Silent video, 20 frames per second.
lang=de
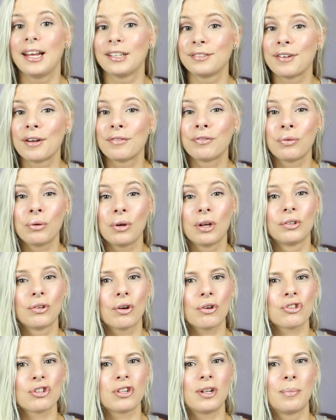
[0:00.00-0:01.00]
Es war früher
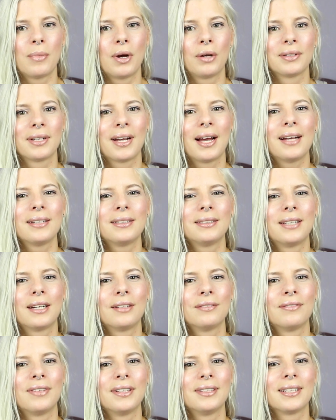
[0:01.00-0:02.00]
noch schlimmer und gerade
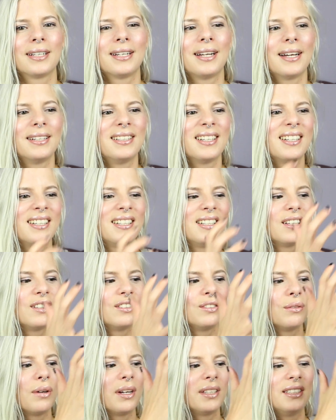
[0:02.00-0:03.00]
dann, wenn kleine
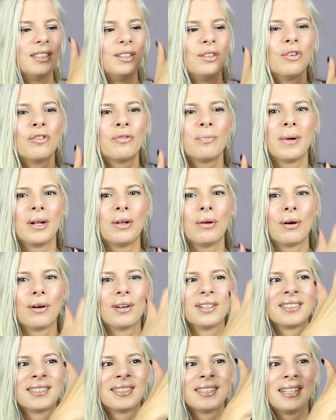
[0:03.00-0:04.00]
Kinder so an den
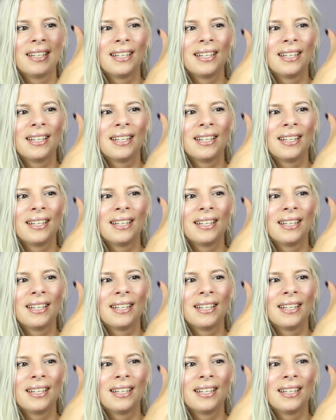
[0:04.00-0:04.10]
Luftballons